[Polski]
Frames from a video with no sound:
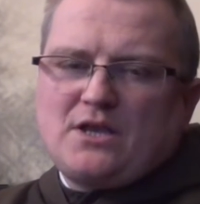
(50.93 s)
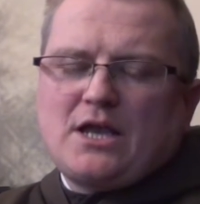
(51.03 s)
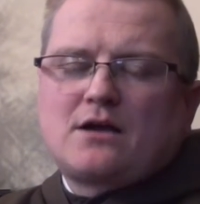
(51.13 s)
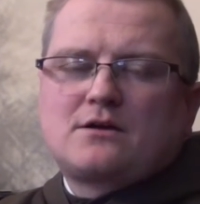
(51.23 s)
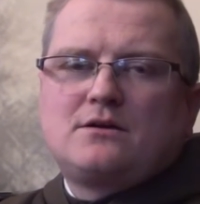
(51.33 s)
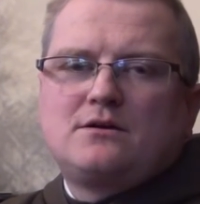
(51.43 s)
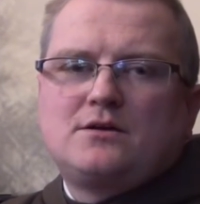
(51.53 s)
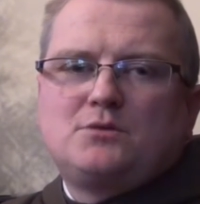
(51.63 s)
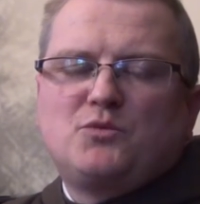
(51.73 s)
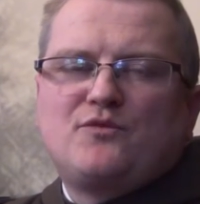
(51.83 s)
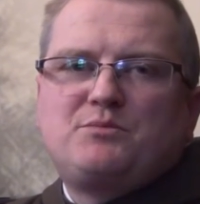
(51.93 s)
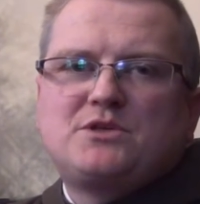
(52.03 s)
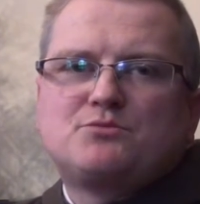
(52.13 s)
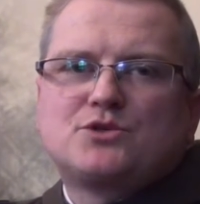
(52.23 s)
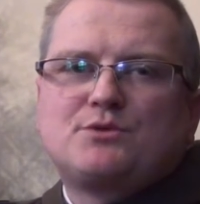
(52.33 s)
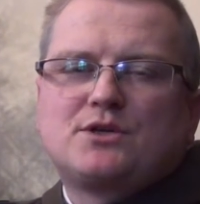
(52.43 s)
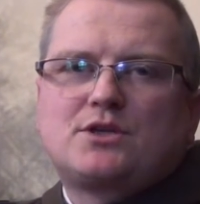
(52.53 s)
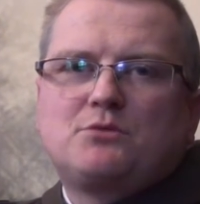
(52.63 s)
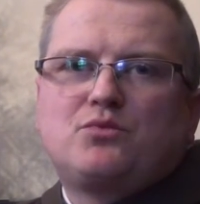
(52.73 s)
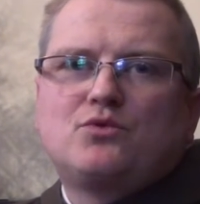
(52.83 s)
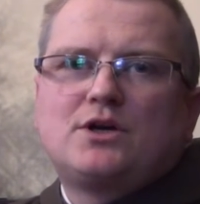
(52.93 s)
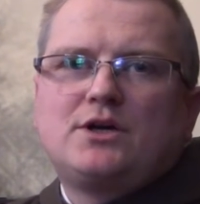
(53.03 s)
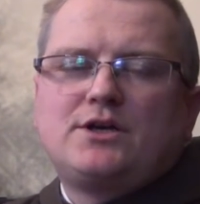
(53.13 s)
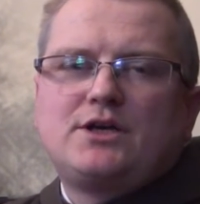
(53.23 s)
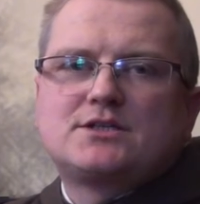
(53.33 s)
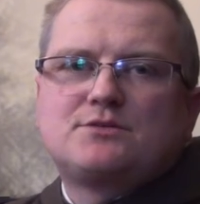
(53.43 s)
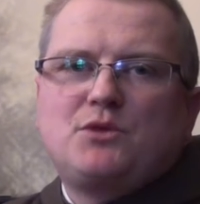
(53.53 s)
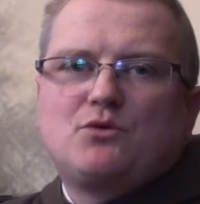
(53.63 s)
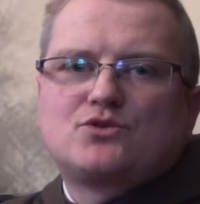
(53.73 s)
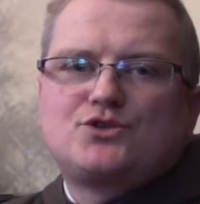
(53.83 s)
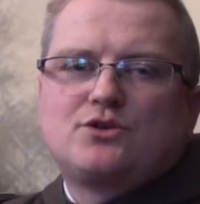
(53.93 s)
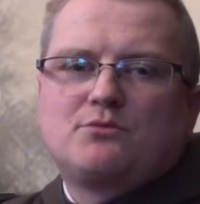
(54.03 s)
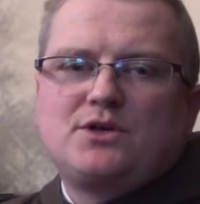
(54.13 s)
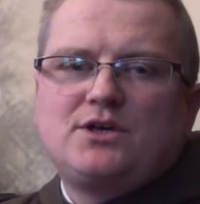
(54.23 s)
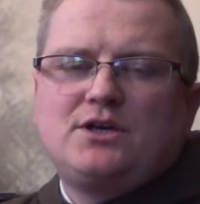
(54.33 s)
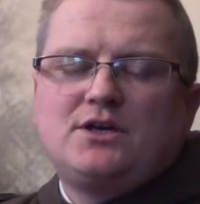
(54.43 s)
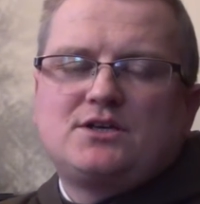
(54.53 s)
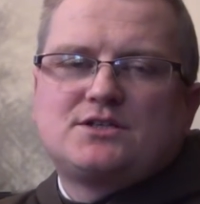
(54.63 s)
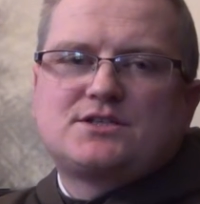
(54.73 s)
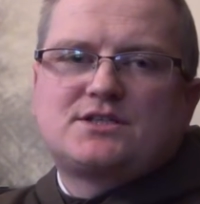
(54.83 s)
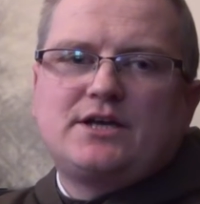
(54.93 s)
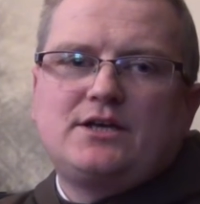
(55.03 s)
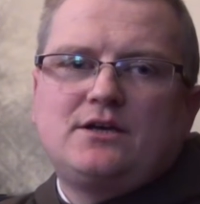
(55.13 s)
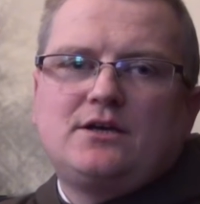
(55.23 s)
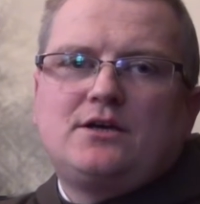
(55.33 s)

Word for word: jak mówi Pismo Święte, Bóg jest miłością i z tej